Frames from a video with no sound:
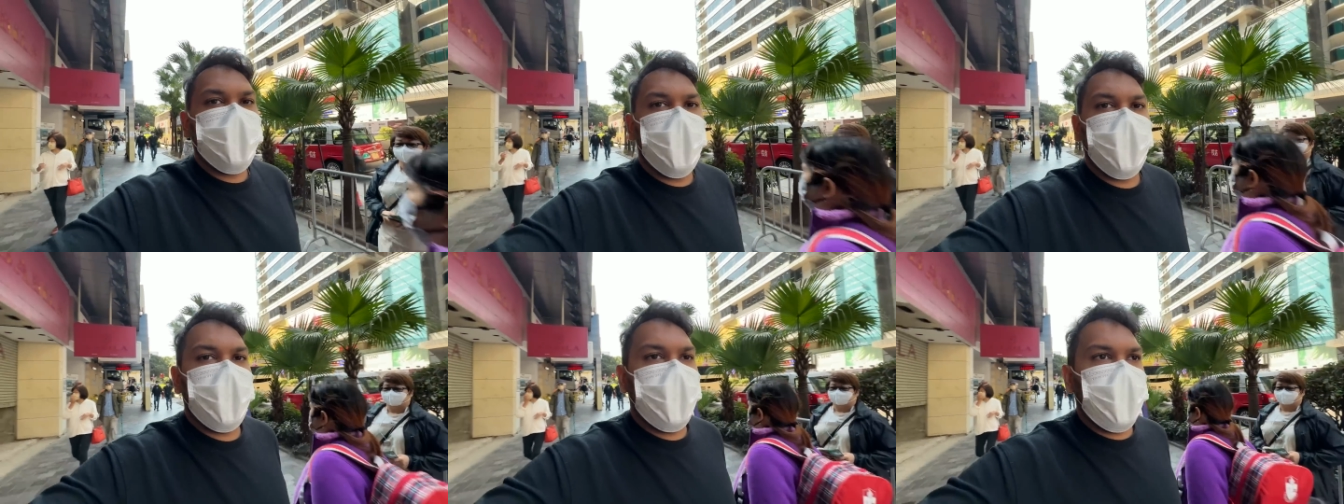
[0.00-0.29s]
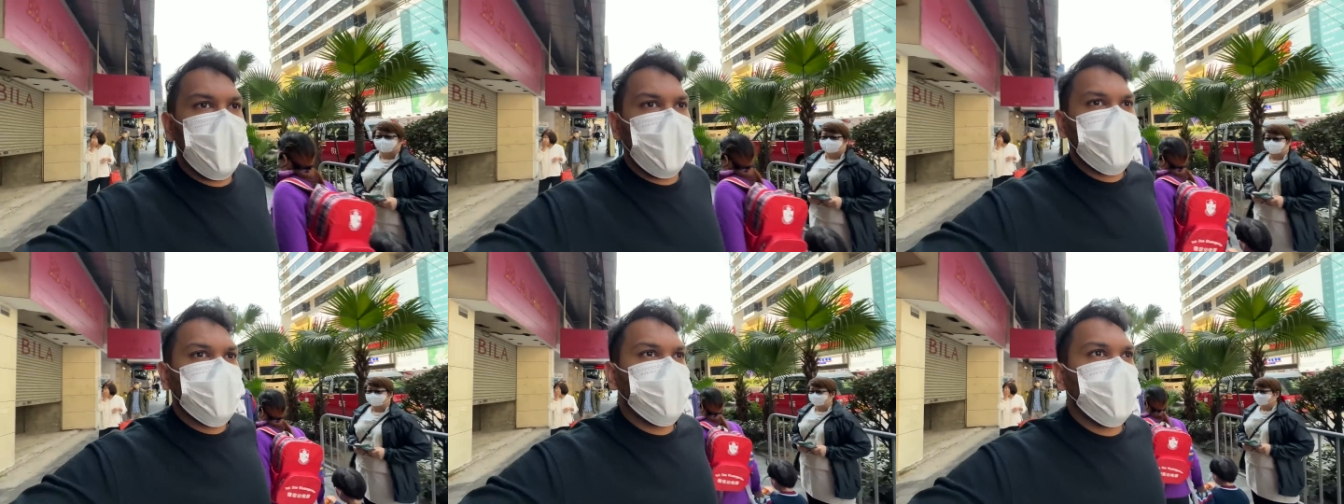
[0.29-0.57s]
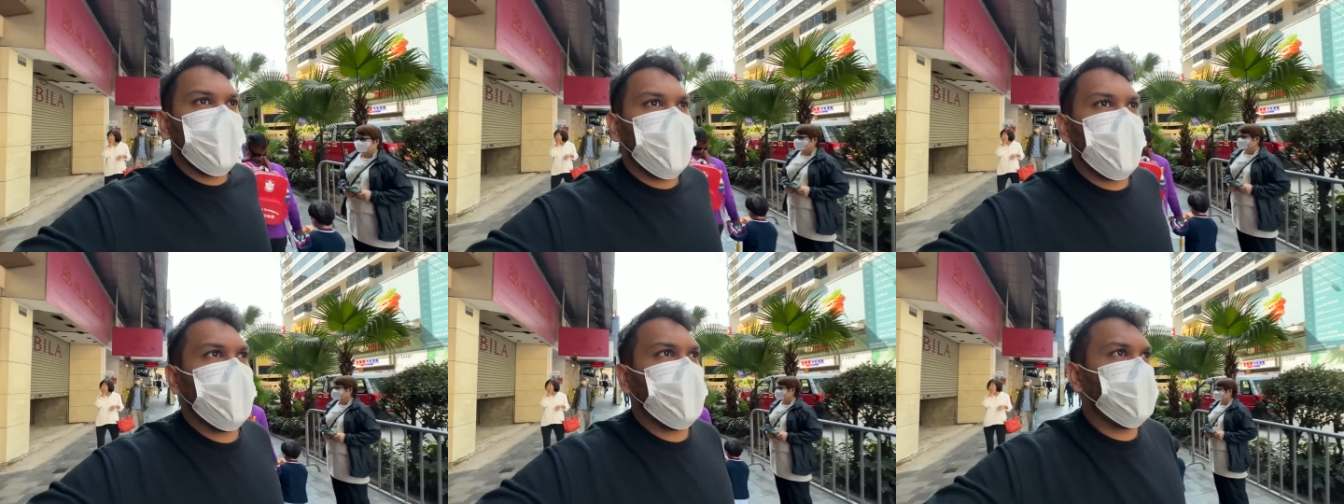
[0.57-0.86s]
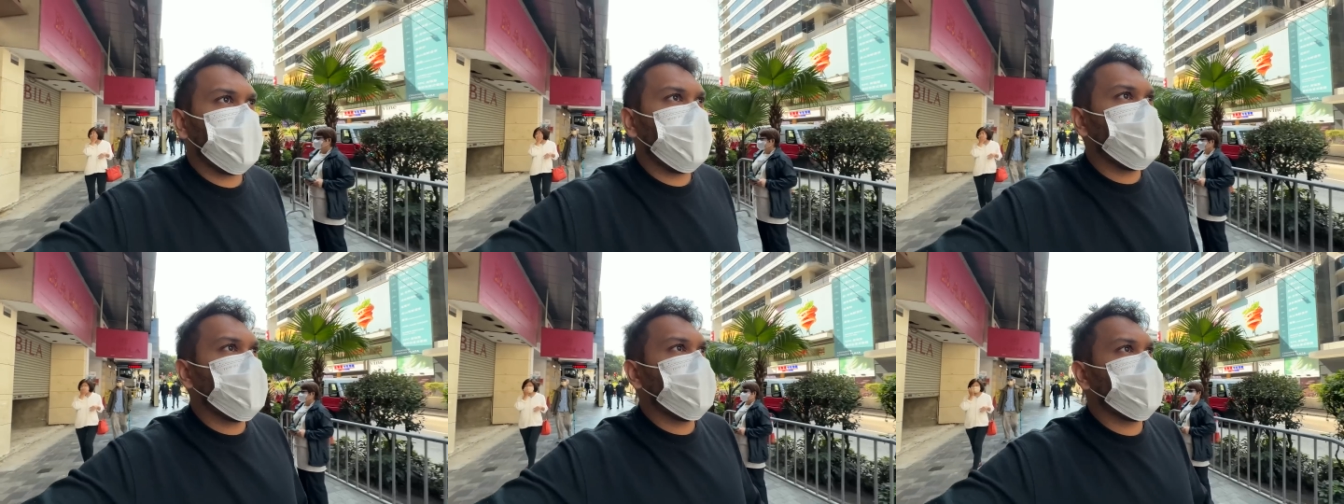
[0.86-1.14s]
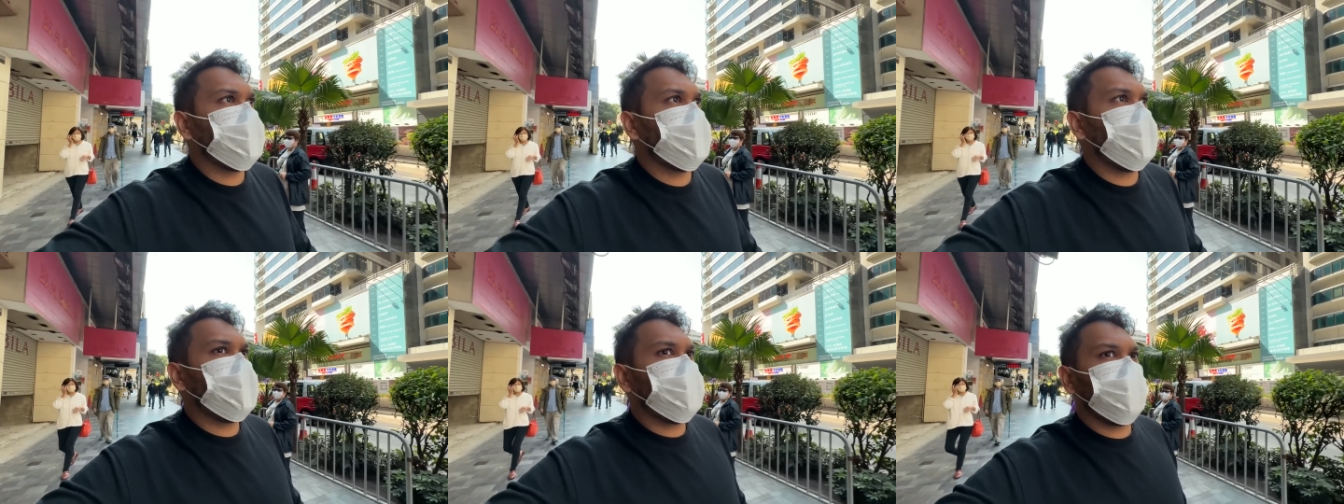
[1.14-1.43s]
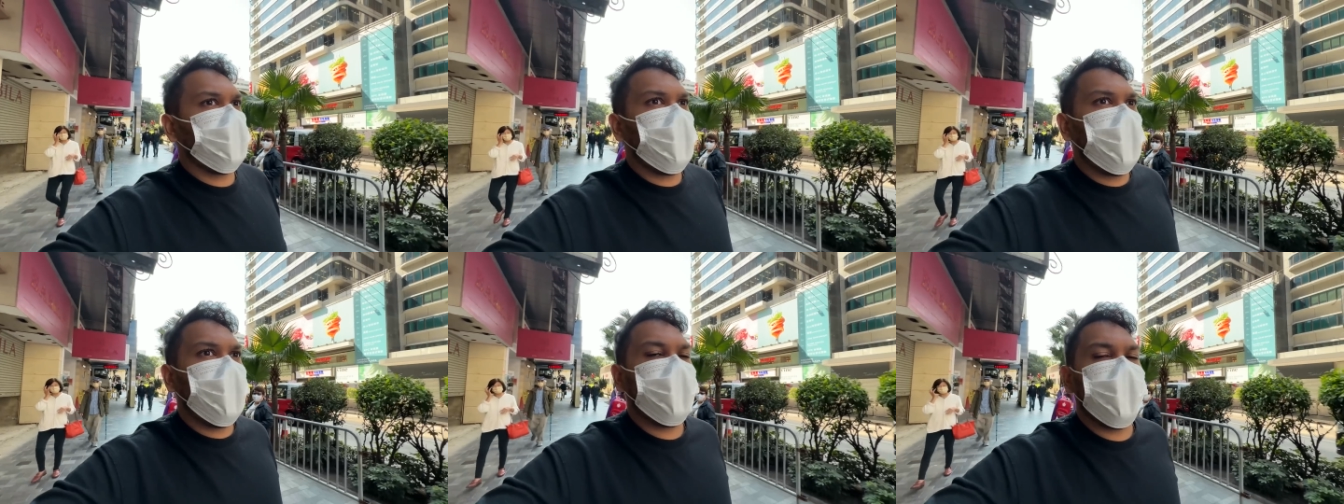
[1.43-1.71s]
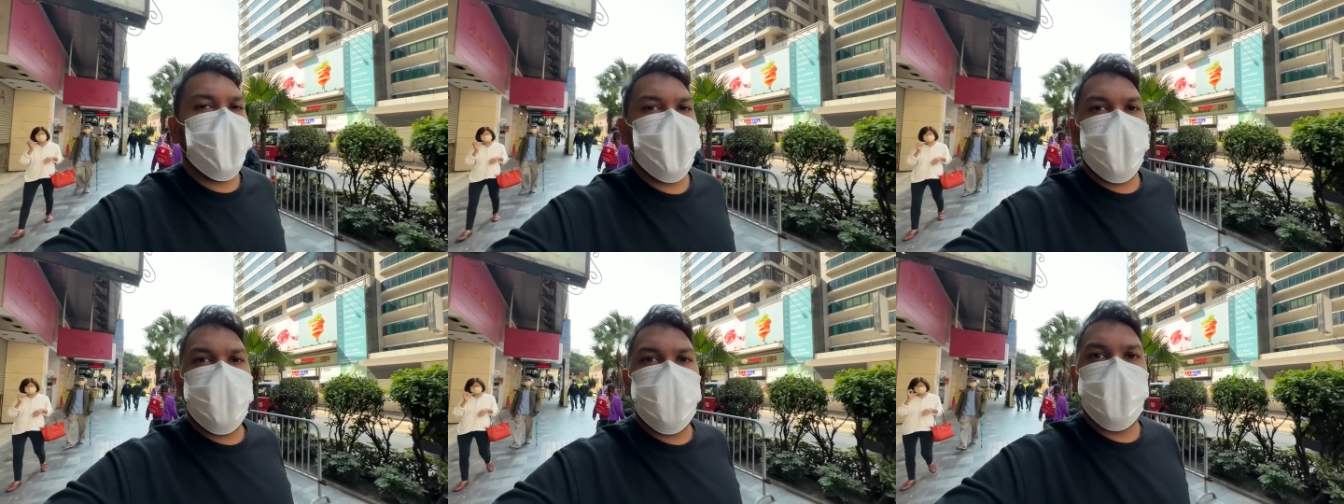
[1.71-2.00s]
मैं लास्ट बार आया था 2016
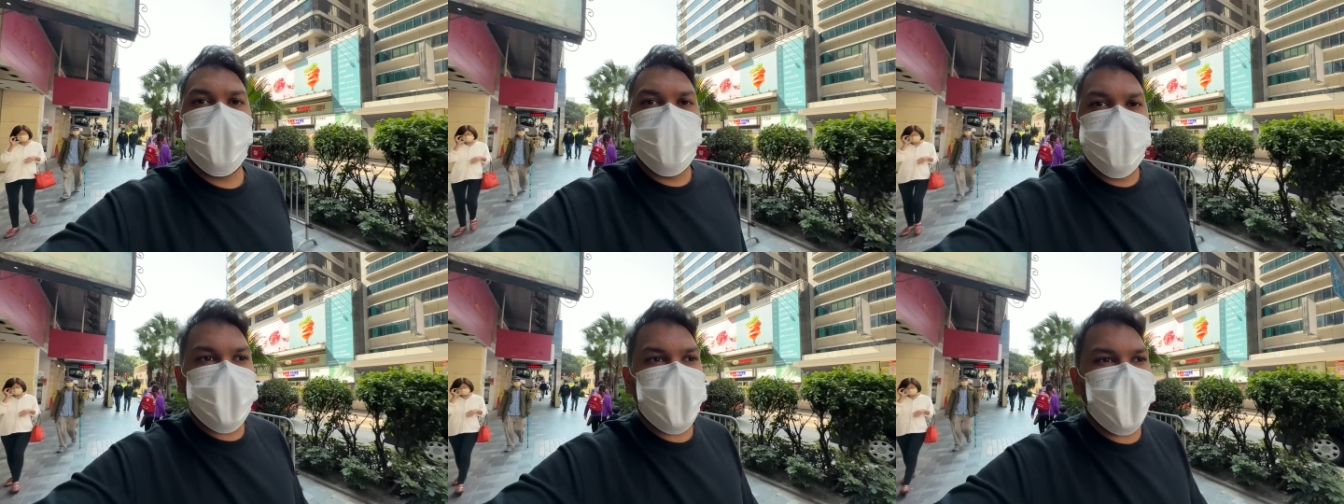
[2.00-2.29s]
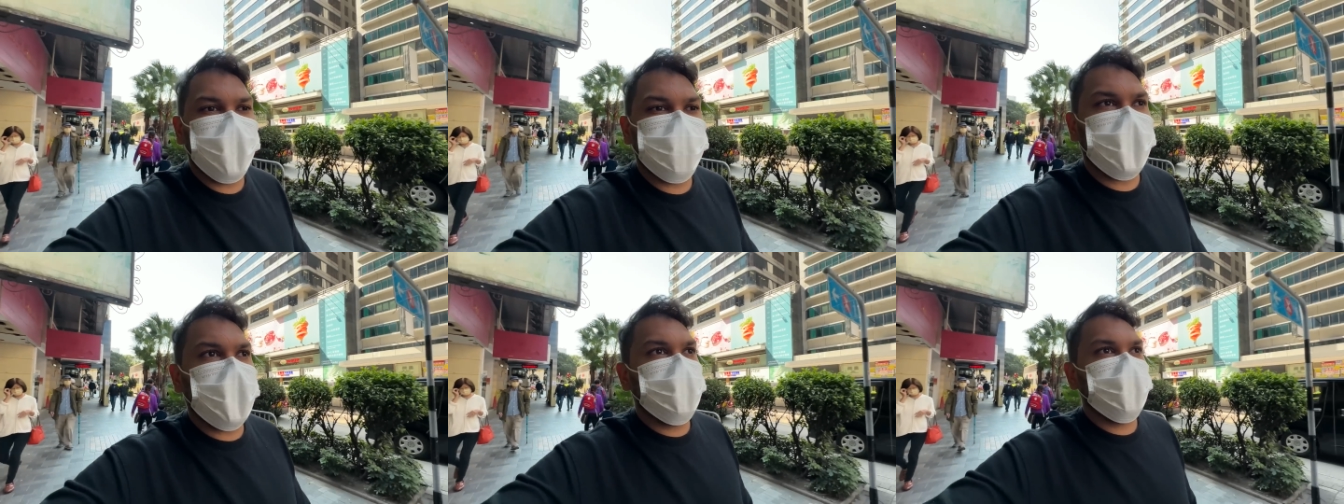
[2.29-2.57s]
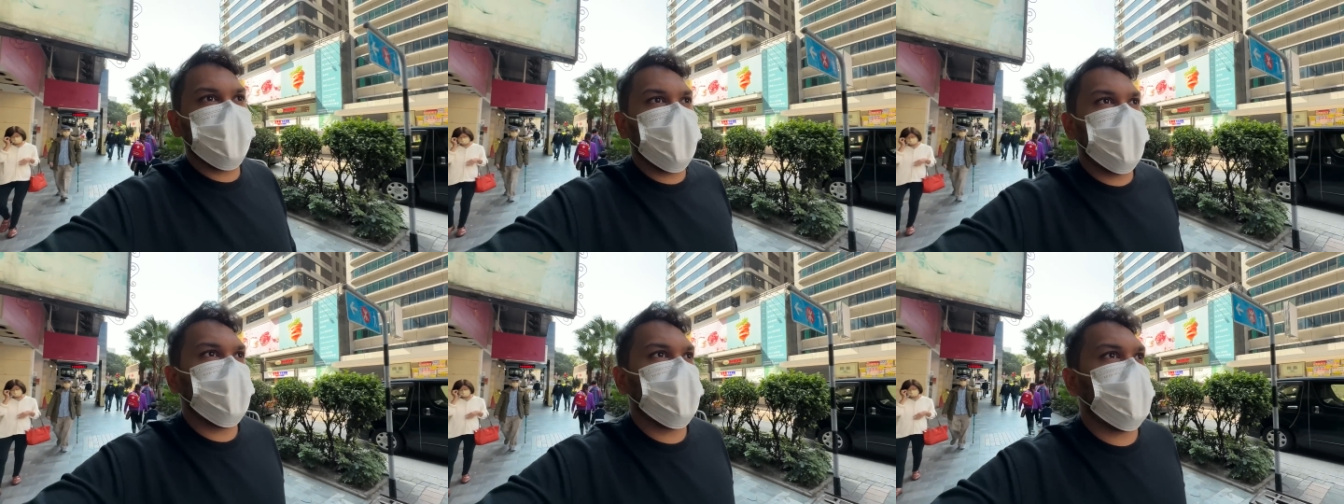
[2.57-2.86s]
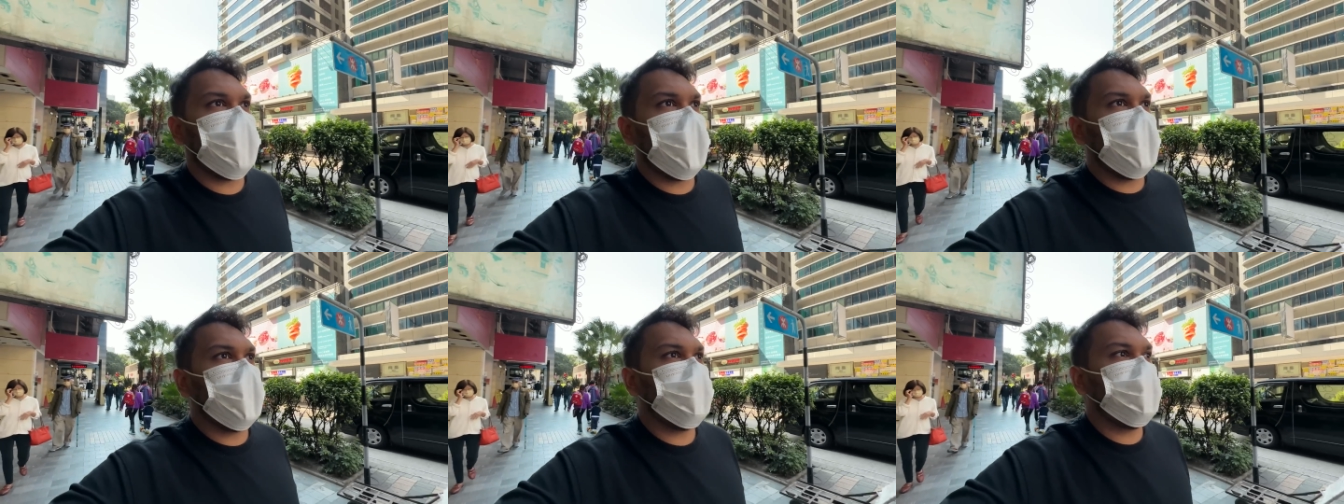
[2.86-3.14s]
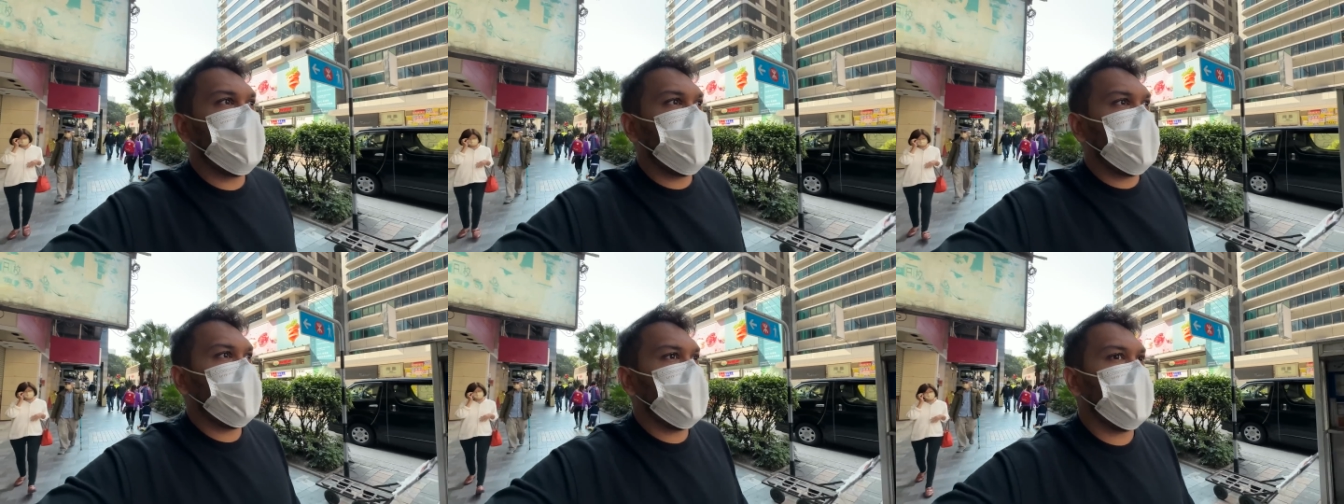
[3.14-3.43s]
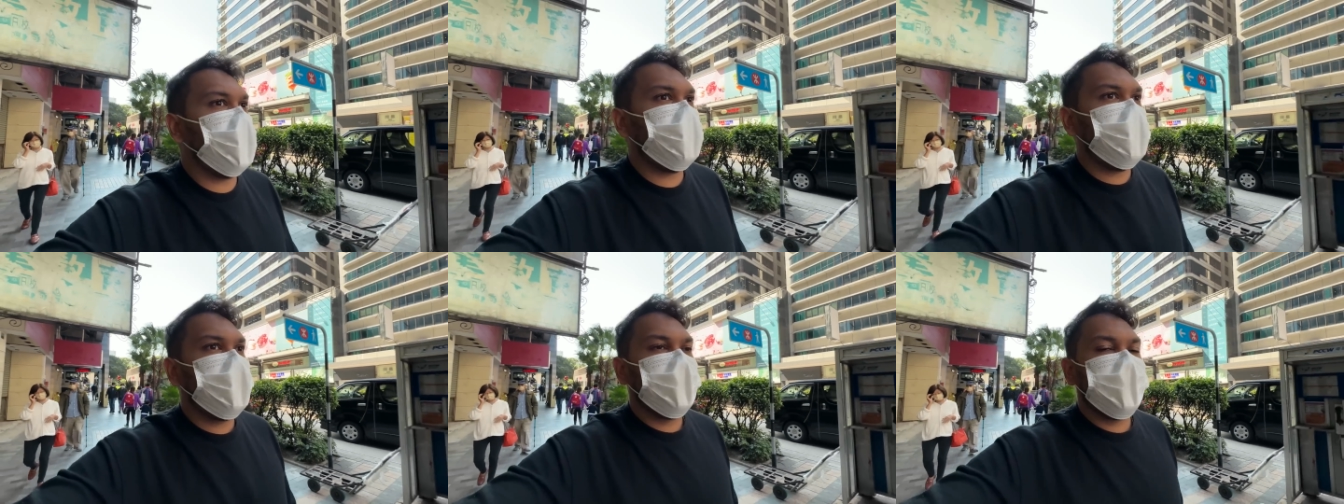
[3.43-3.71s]
में उस टाइम का मुझे कुछ याद भी नहीं है